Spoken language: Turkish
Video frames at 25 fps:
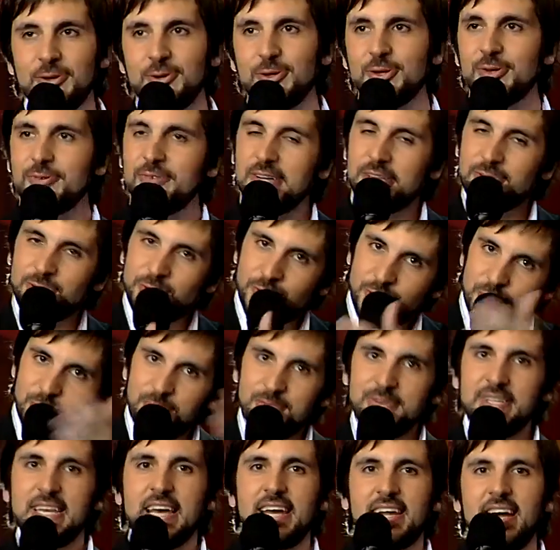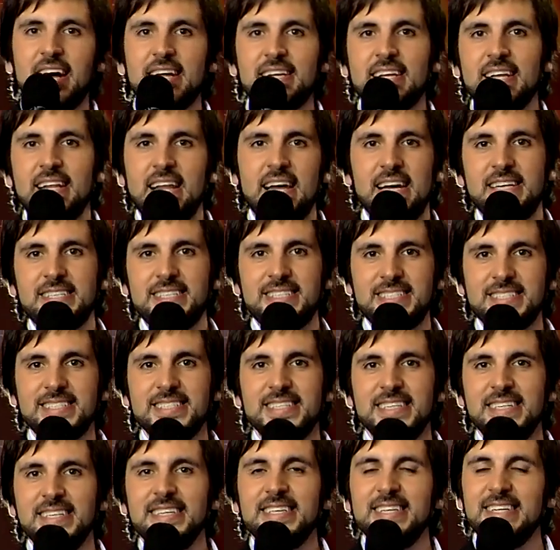gününü ve tüm diğer anneler
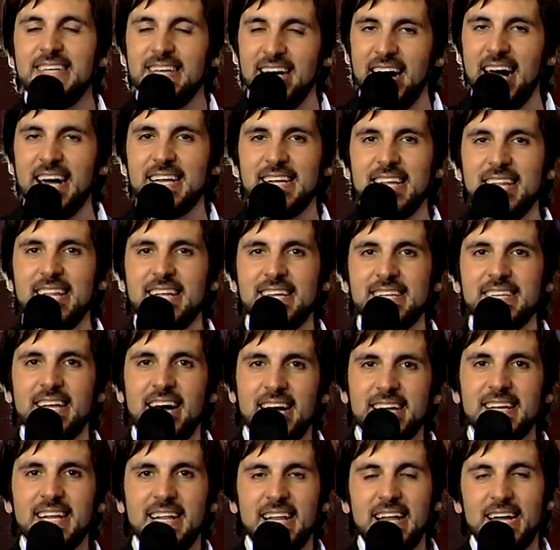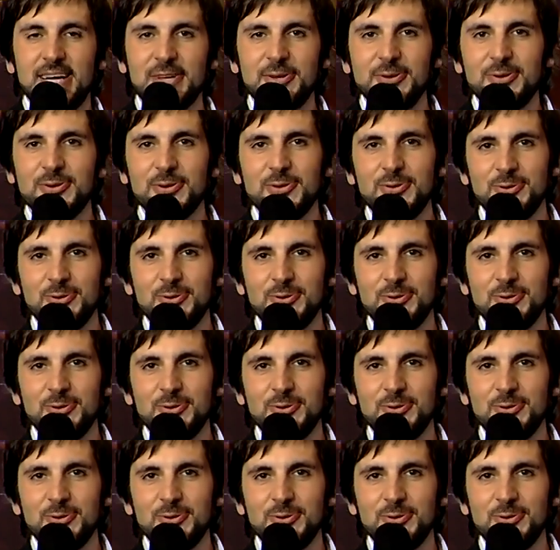annelerin anneler gününü